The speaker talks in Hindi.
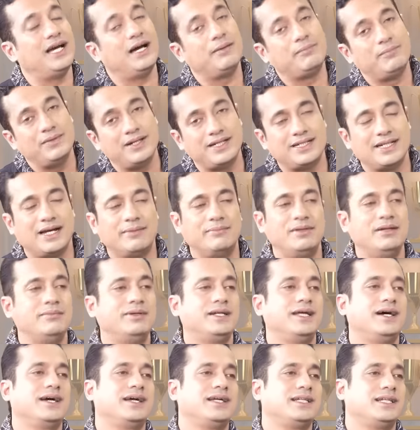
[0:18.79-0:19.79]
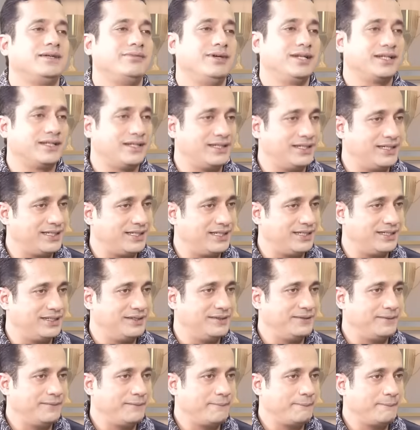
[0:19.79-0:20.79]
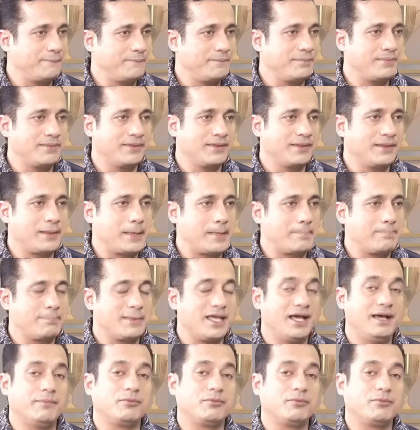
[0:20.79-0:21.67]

अपने सामने बैठा के सवाल करने के लिए